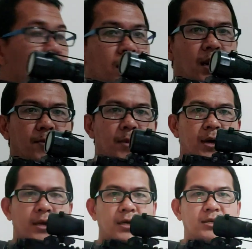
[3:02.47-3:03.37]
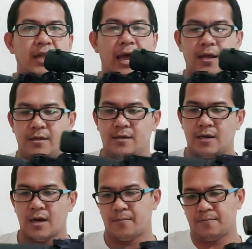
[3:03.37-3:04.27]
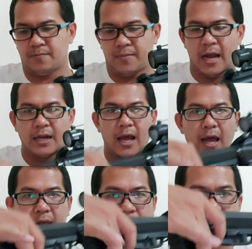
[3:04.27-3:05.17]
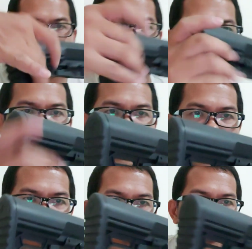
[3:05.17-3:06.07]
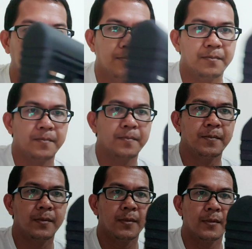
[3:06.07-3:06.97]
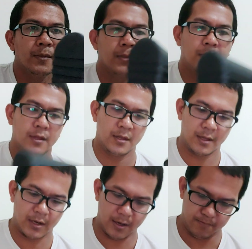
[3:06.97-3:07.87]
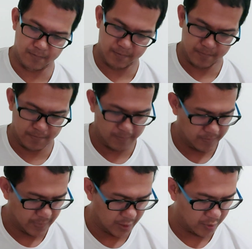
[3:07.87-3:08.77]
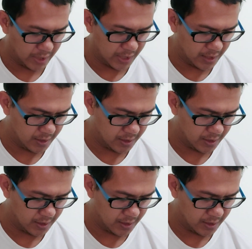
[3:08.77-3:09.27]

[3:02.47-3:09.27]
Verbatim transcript: นะครับอันนี้คือแต่งนะครับพันท้ายเปลี่ยนจากของเดิมนะครับเป็นตัวนี้